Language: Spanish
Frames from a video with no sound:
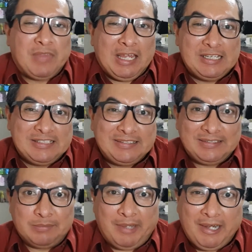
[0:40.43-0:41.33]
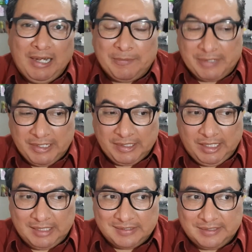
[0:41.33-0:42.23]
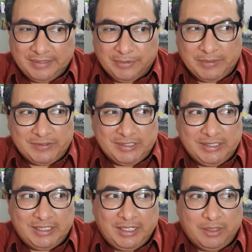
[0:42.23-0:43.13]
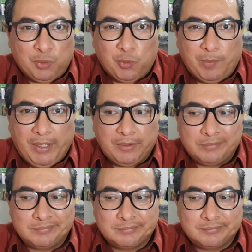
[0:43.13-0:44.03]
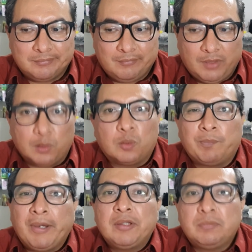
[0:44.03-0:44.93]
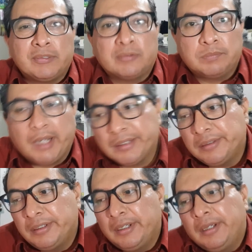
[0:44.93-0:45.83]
en esta semana, la verdad, he estado bastante ocupado, ocupado y preocupado.